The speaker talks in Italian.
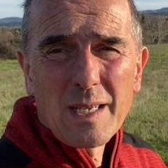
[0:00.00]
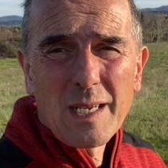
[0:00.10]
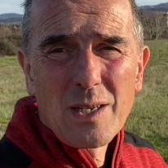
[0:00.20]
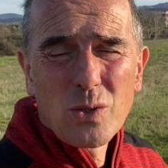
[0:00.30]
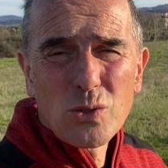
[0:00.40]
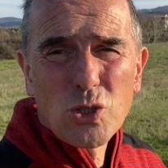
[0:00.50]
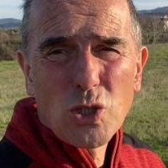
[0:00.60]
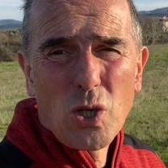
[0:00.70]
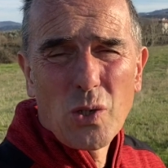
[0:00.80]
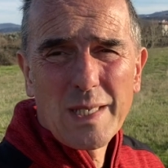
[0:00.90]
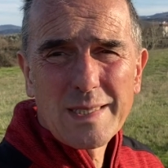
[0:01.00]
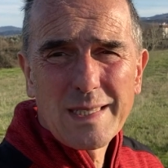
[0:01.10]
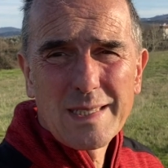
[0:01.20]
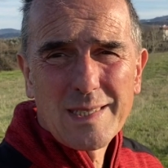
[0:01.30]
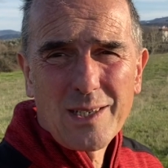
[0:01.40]
che non sono la
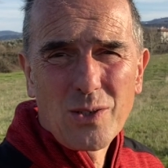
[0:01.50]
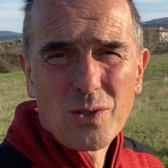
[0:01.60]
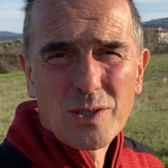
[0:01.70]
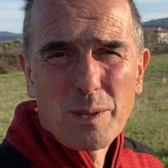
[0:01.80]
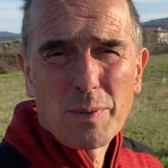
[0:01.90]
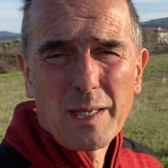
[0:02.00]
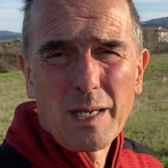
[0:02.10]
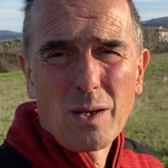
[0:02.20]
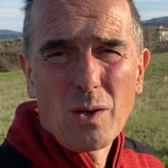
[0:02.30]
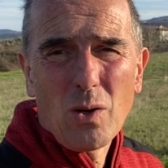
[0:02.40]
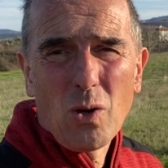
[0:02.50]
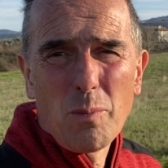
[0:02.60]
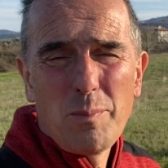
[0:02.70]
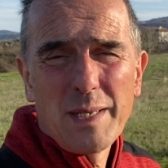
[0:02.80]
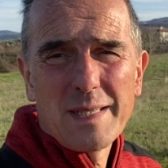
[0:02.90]
stessa cosa, perché
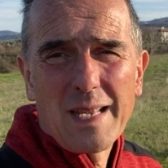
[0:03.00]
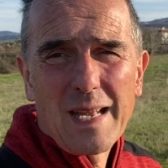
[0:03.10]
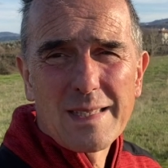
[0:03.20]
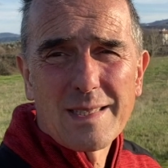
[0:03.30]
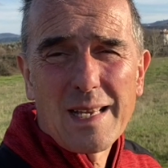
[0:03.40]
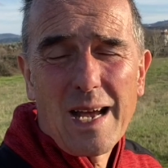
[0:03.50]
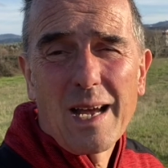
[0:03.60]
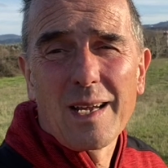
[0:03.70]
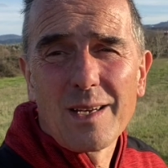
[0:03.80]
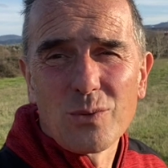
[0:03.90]
obbedienza eh,